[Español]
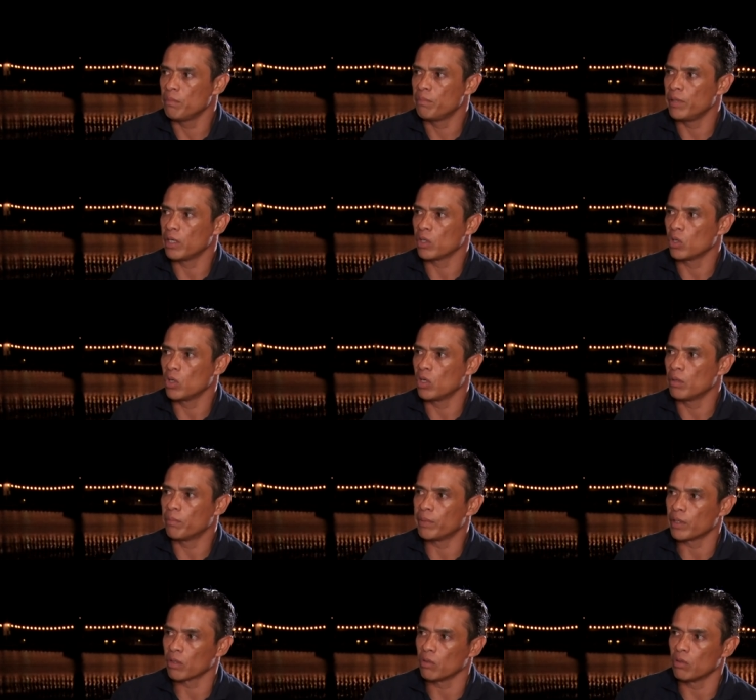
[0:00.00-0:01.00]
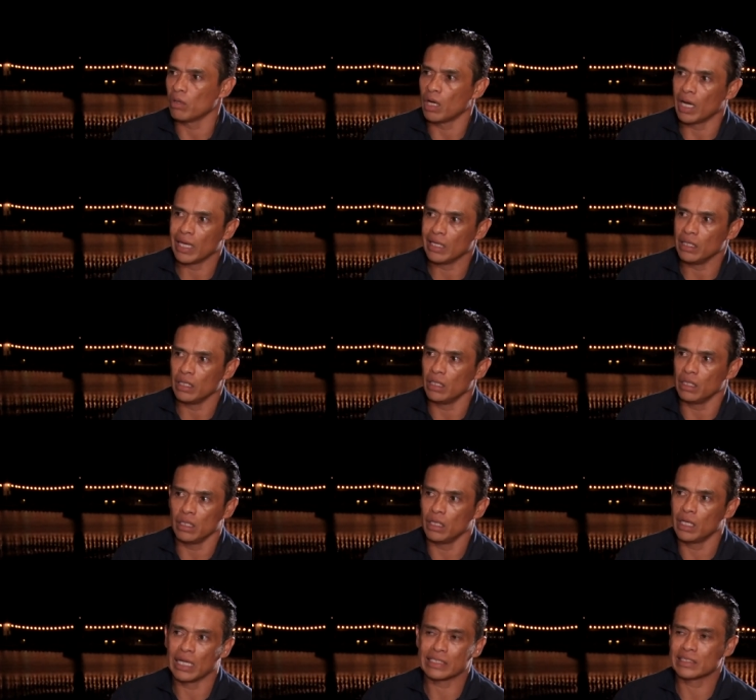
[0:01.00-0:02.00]
Pero, pero hay,
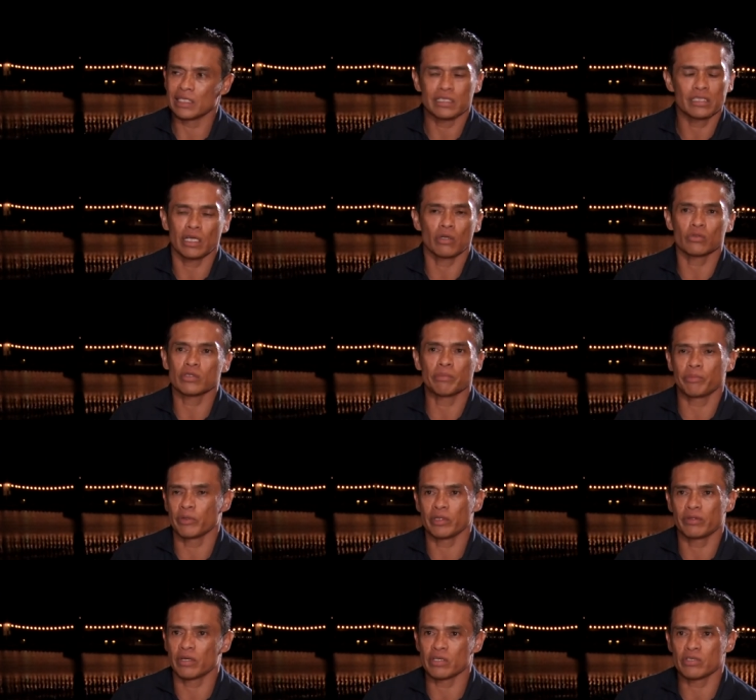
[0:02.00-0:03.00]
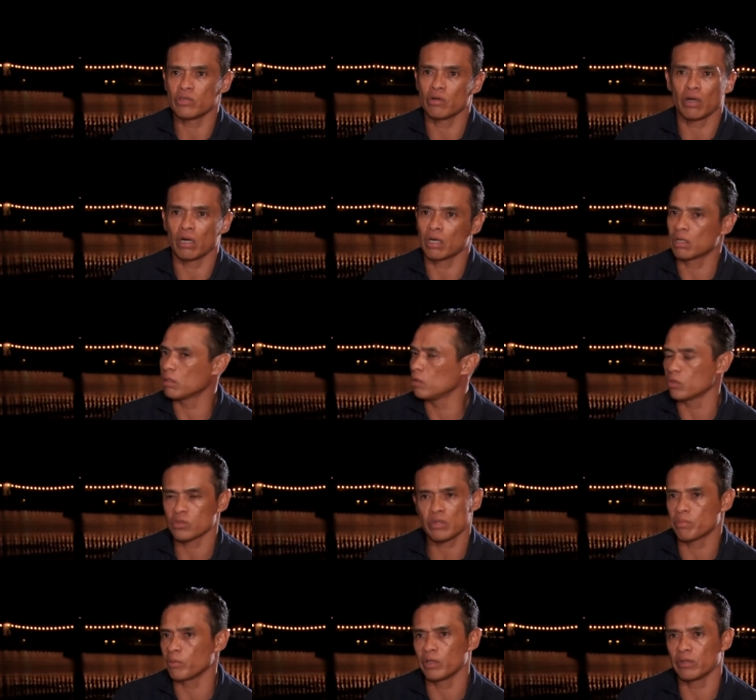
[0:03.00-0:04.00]
la esencia no se puede traicionar, no
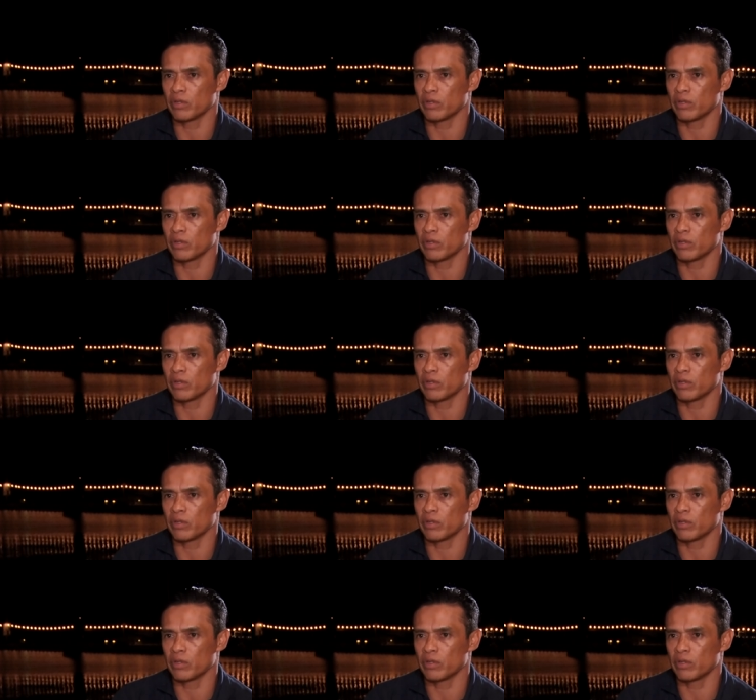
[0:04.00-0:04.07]
se puede